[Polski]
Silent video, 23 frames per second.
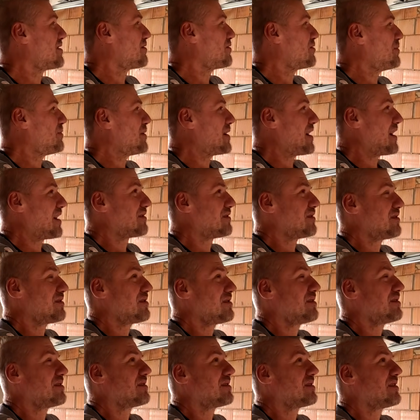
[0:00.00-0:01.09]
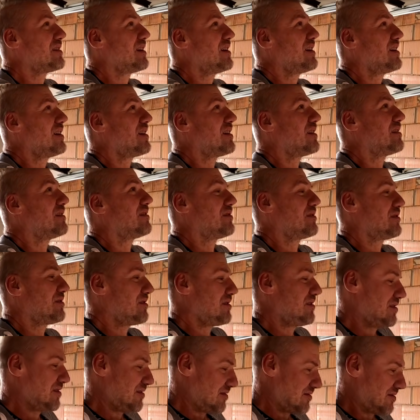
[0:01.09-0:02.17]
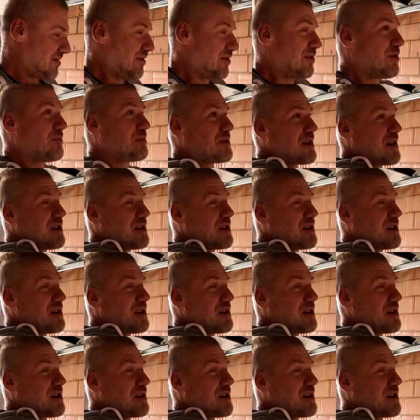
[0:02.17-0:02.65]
rekuperator. No i co, no